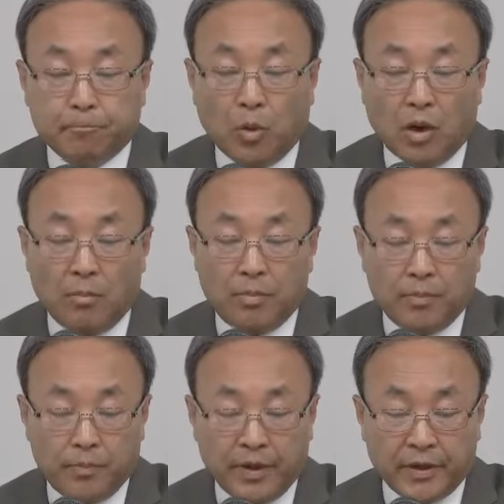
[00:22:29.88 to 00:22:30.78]
뭐라고
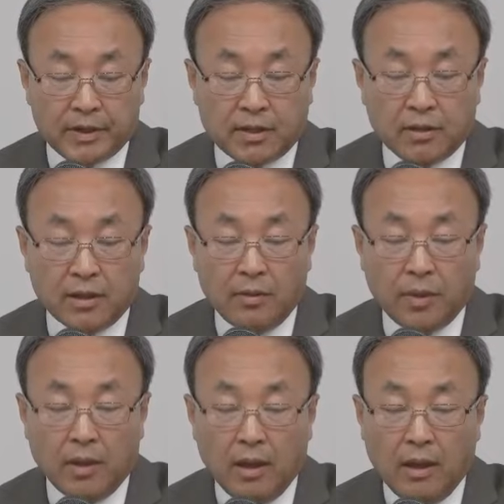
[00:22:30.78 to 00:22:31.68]

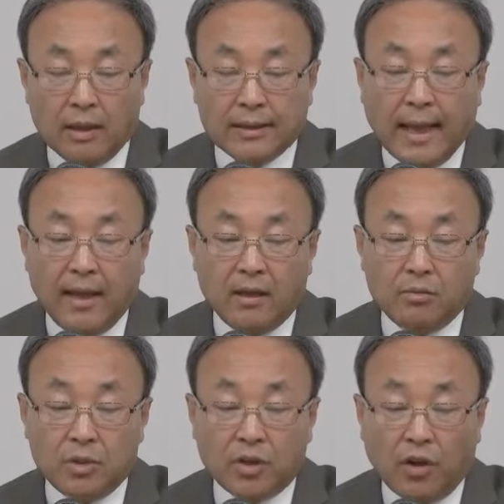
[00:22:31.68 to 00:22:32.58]
변개시켰냐면 내
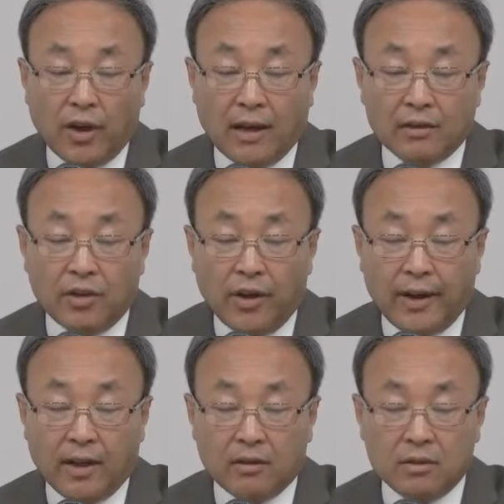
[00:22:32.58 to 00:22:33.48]
이름을 경외하는
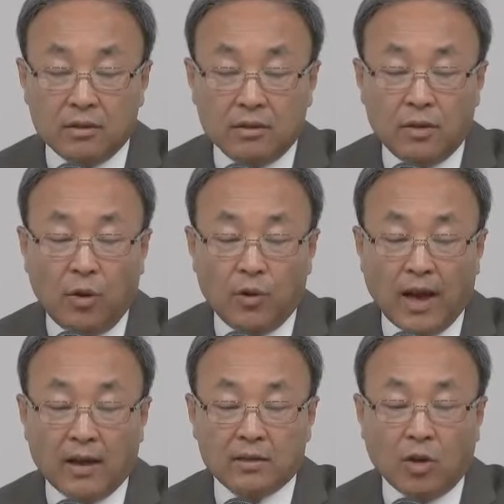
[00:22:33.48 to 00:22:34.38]
너에게는 의로운
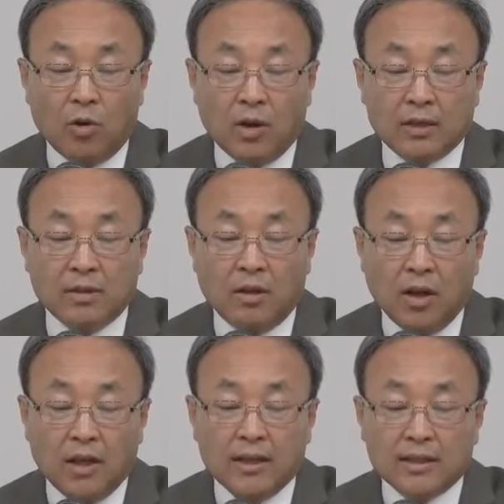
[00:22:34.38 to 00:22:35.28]
해가
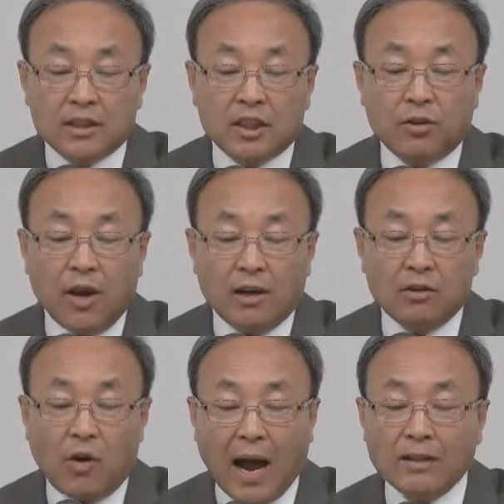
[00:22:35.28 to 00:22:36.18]
떠올라서
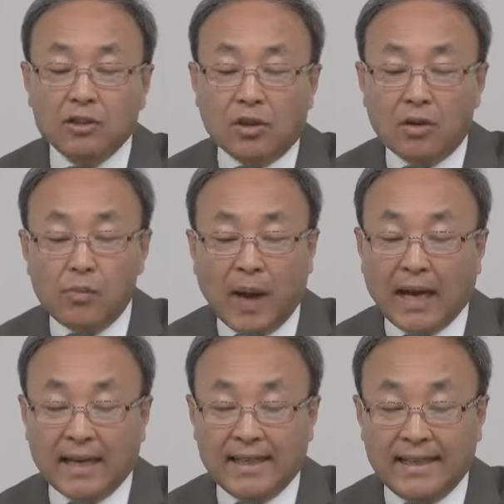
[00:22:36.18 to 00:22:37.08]
치료하는 광선을
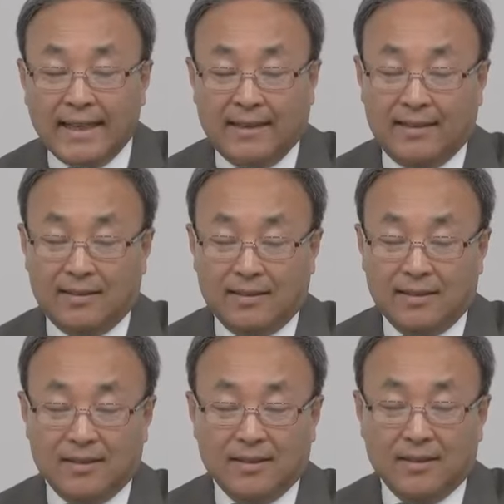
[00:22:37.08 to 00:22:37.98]
바라리니
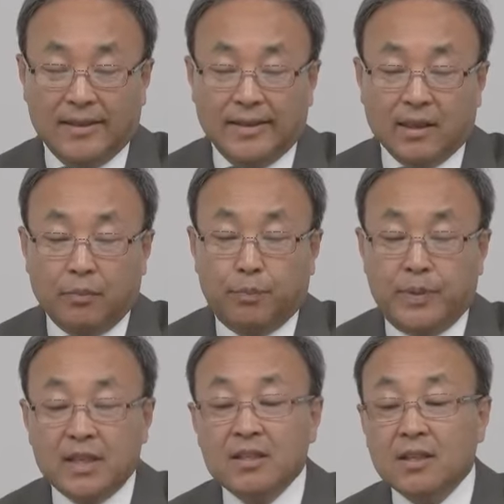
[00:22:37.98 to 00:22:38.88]
그
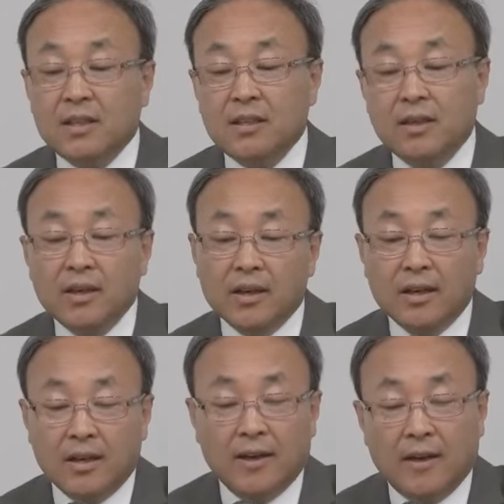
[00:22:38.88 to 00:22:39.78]
빛을
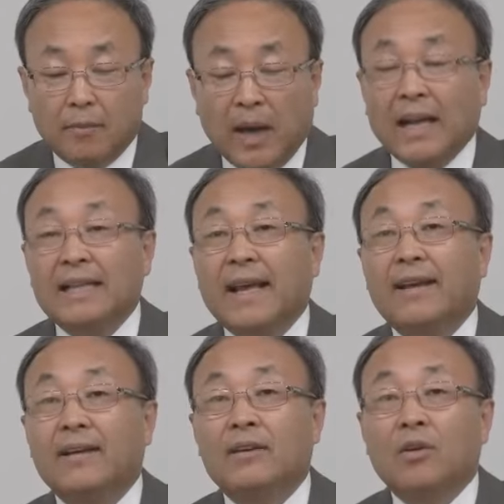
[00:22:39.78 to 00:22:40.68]
바란다
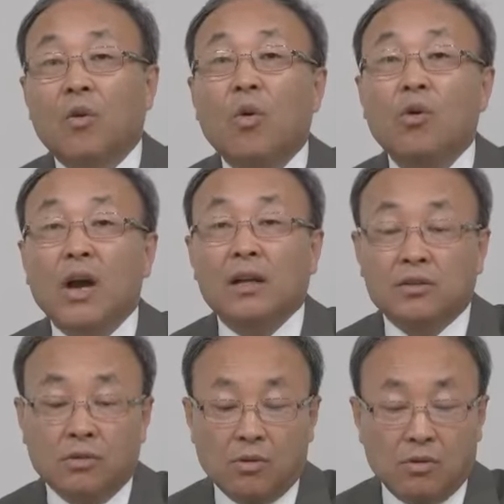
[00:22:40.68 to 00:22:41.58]
이거예요. 그걸
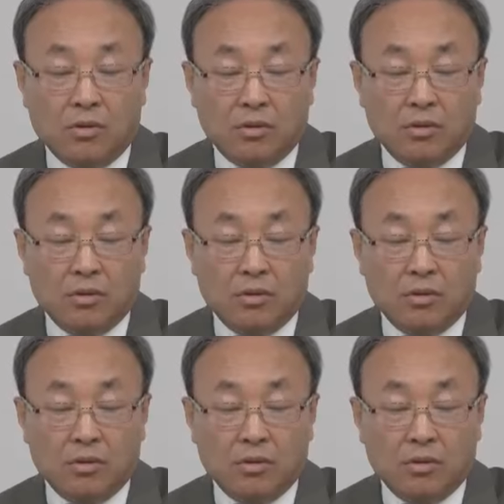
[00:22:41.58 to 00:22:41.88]
가지고